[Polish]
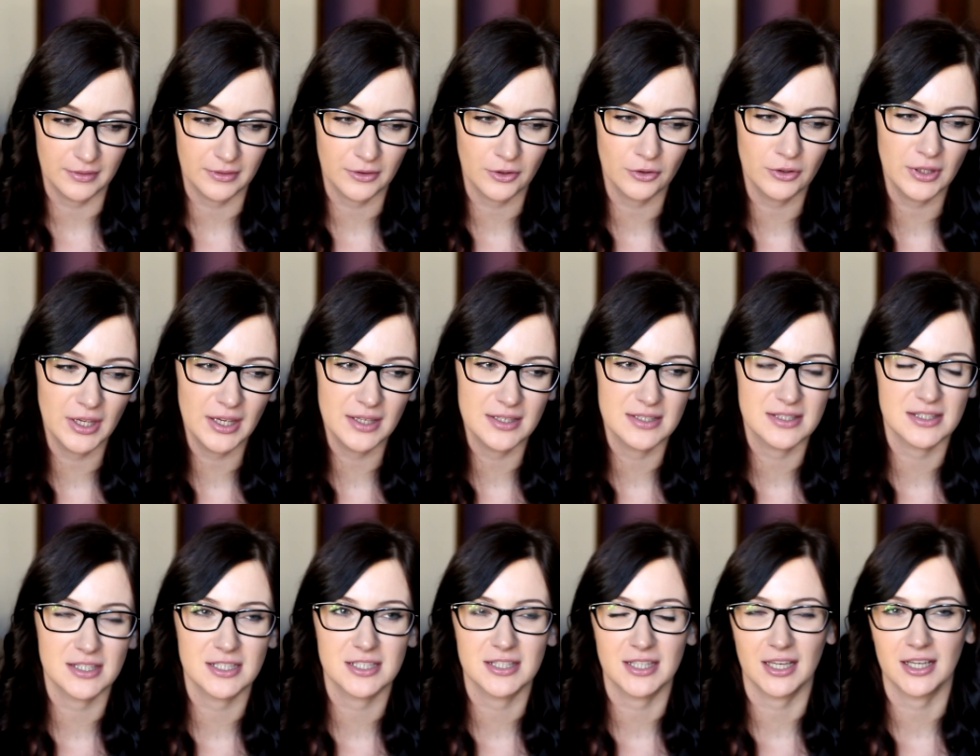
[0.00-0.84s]
to nie
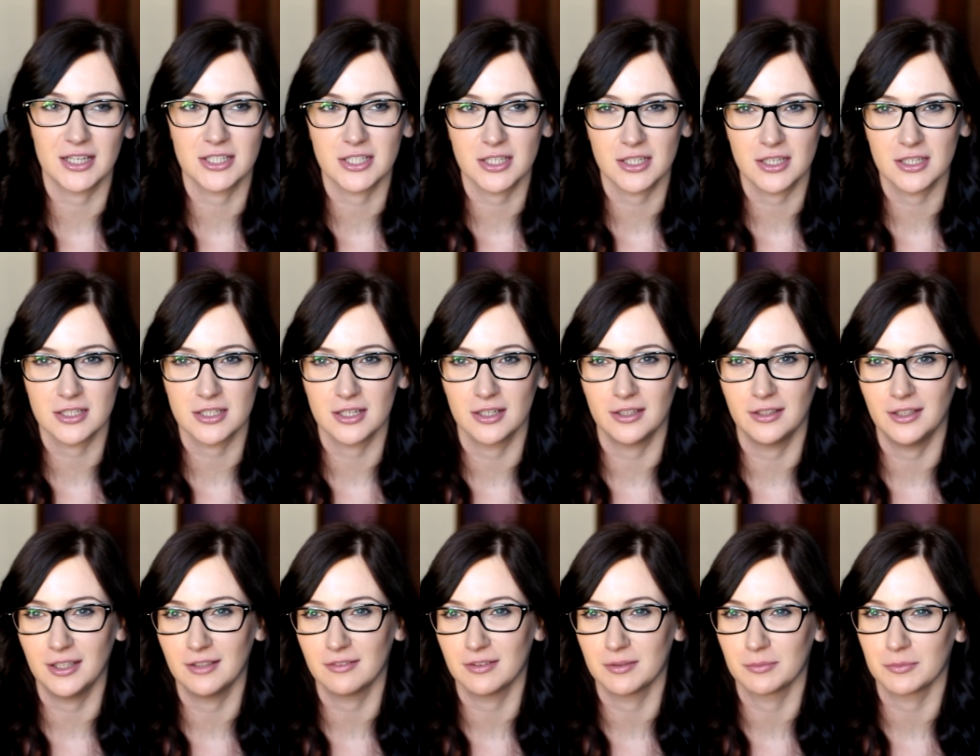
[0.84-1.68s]
jest też tak, że jeżeli,
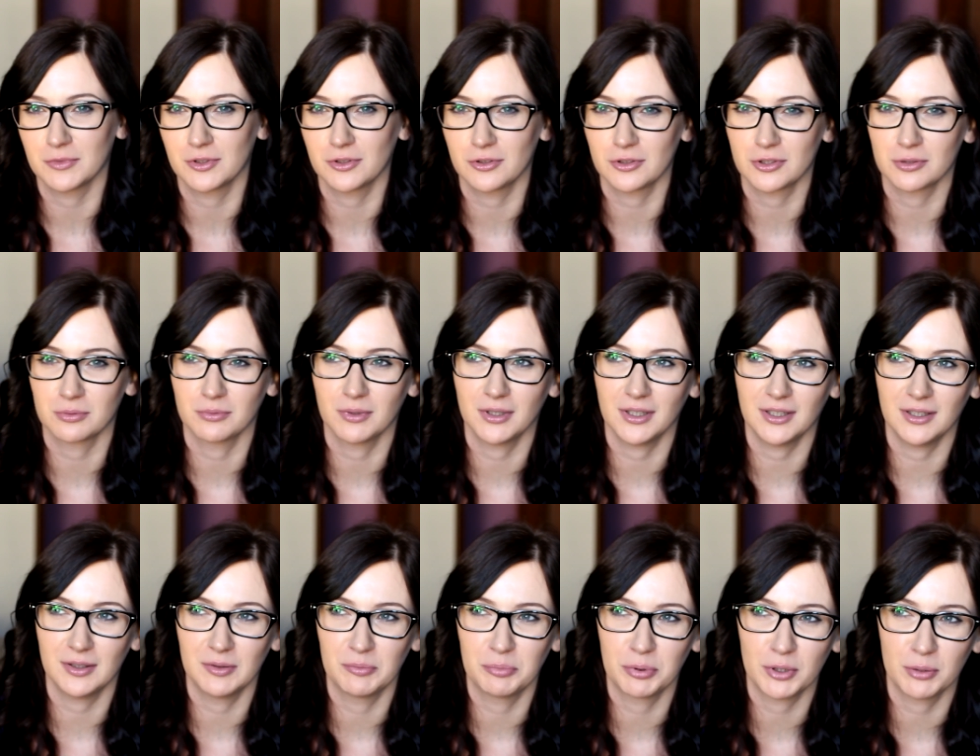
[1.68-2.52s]
nie wiem, ktoś
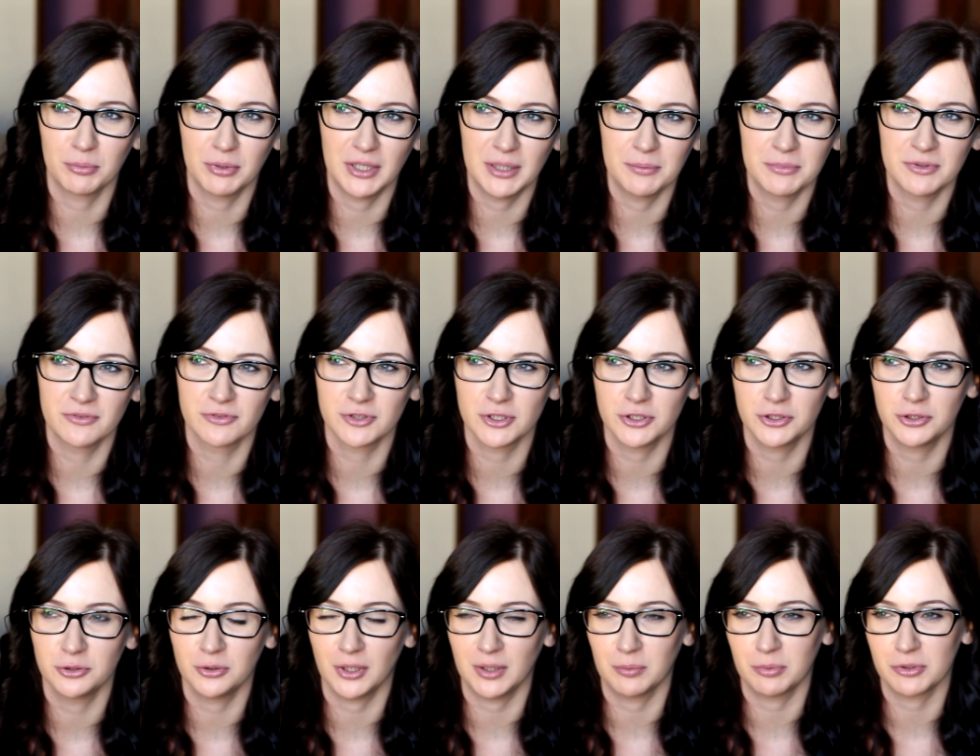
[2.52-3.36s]
ma problemy w
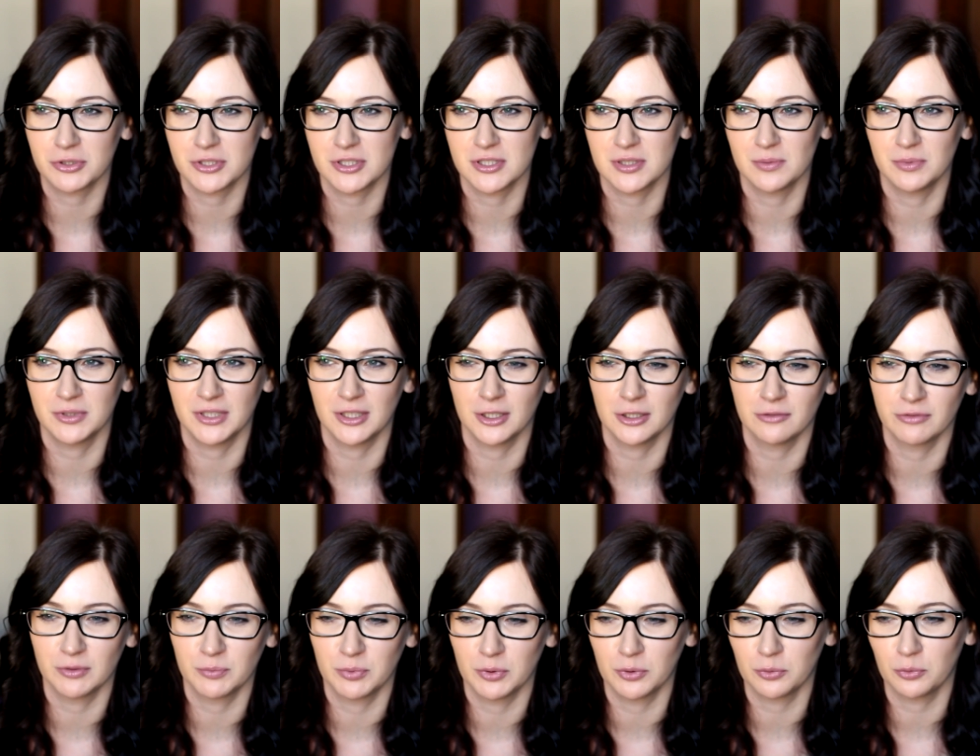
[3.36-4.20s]
życiu albo chce sobie na
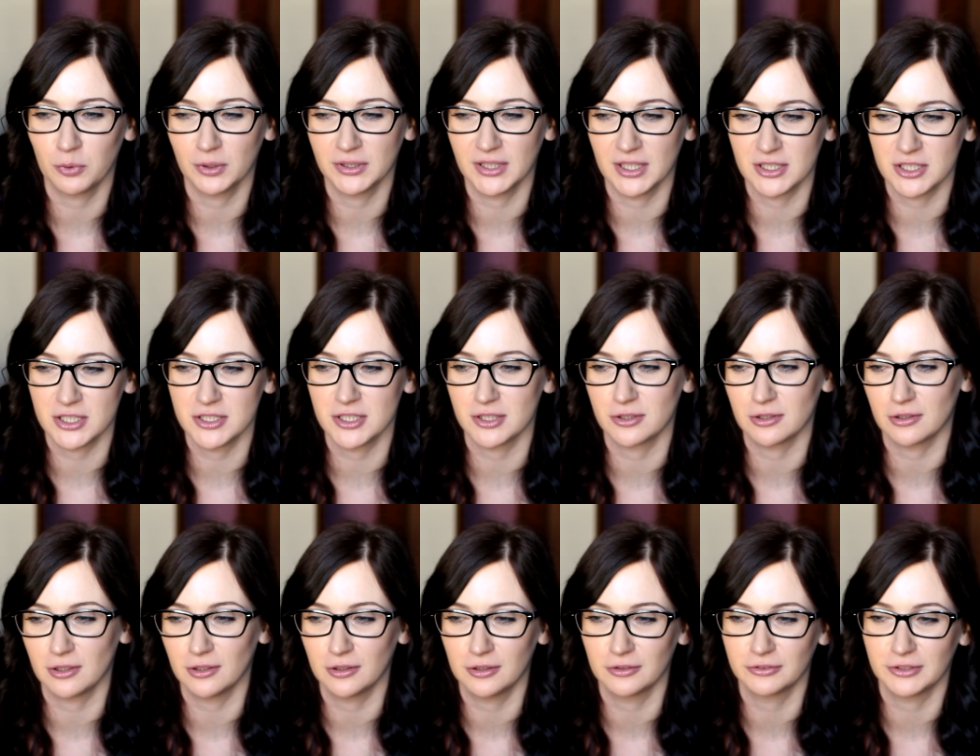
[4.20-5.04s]
nowo poukładać życie, to
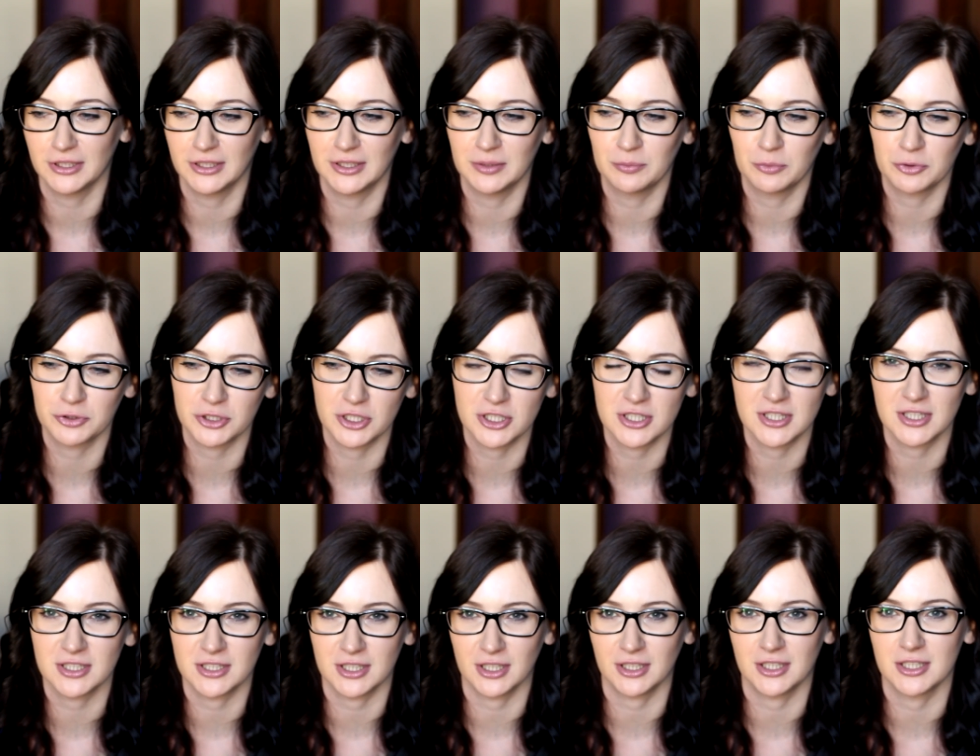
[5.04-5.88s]
tylko wtedy może
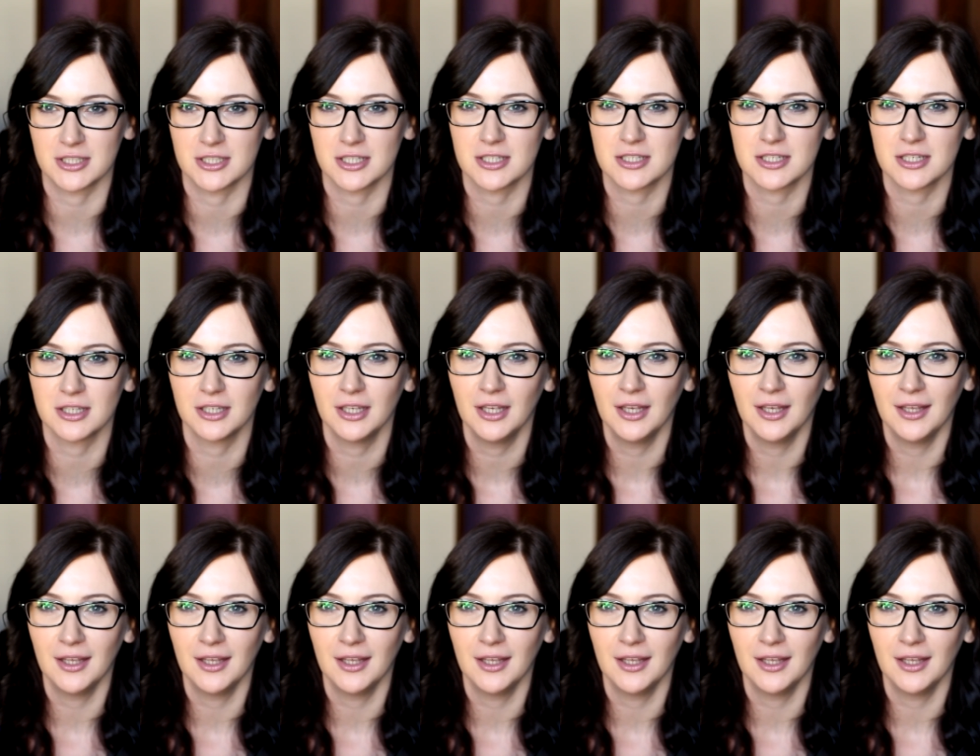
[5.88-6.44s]
czytać takie rzeczy.